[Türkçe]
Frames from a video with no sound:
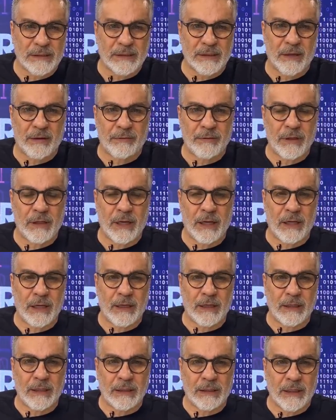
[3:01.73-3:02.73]
sınavıyla
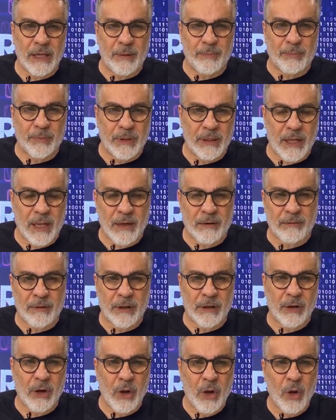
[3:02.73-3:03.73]
ilgili tepkiler
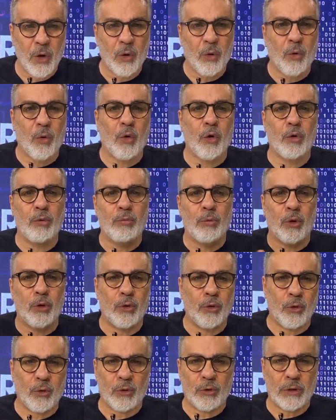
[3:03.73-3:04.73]
var. Oy
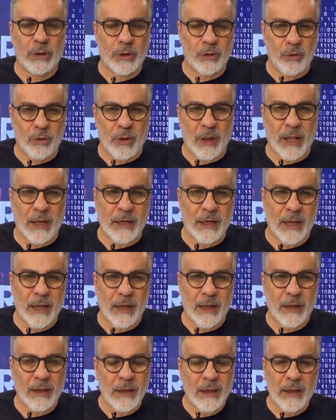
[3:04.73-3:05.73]
moy yok diyorlar
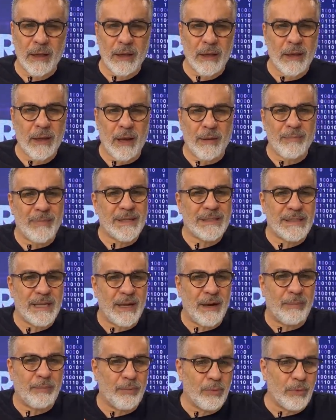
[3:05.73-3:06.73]
ya. Ya
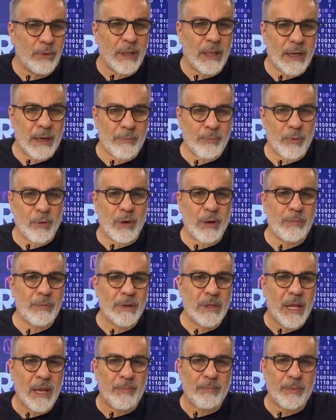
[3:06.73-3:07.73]
mesela bunlara böyle bir
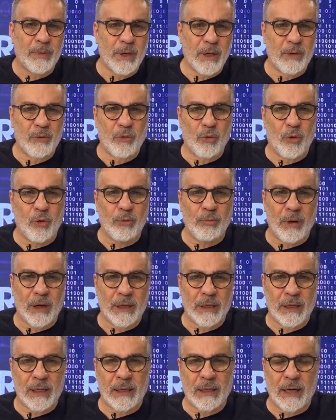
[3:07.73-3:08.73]
tepki
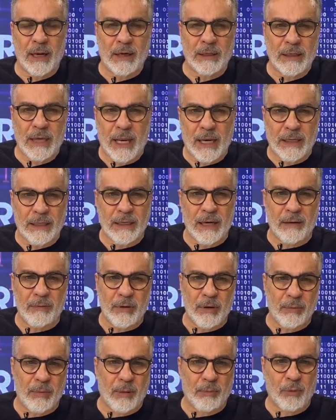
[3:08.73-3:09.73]
koymak yerine hani
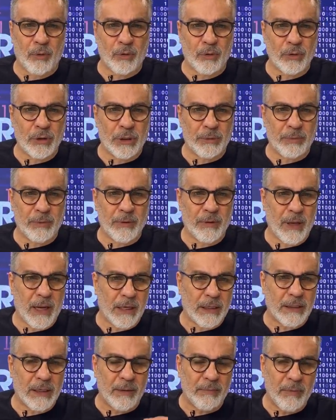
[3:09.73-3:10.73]
Ekrem İmamoğlu gibi,
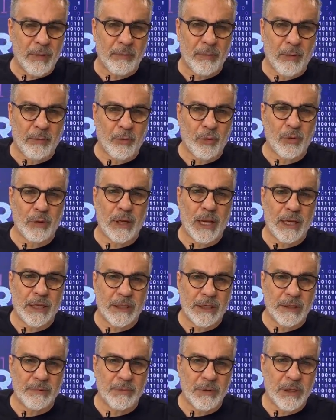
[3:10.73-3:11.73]
Ekrem İmamoğlu'nun
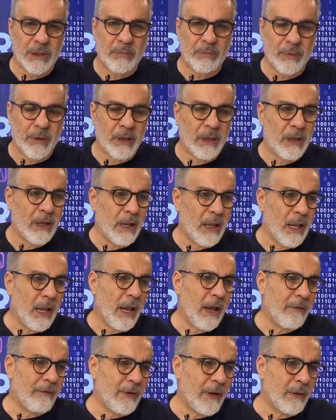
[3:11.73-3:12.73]
ekibi gibi
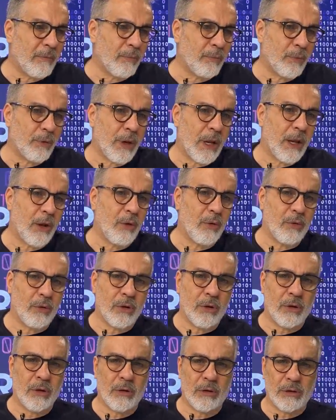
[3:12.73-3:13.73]
efendim buraya
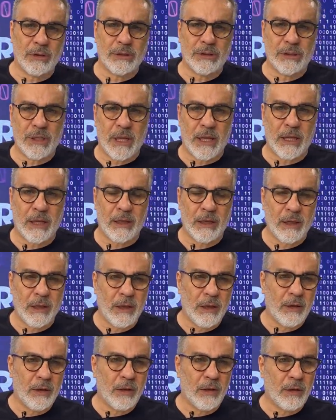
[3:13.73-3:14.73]
e, işte
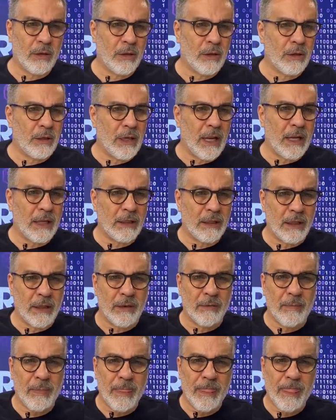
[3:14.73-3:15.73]
e, neydi